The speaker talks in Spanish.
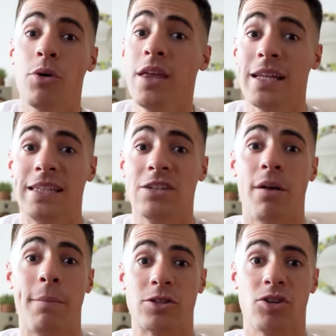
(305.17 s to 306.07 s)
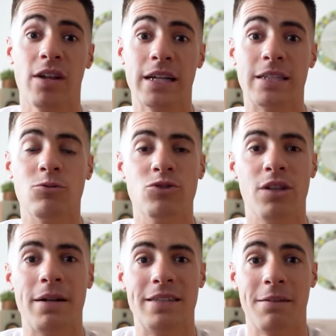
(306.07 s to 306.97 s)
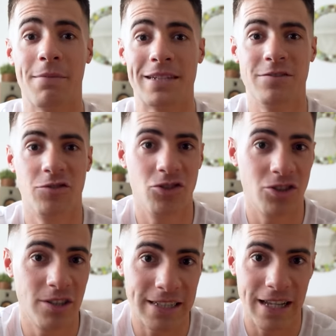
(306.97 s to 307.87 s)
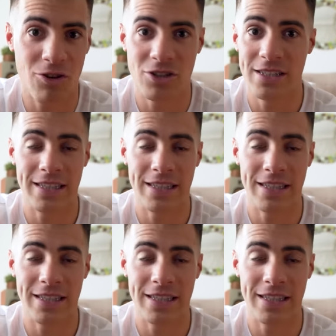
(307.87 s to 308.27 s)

Puede que seas una persona que te guste invertir más en fondos indexados y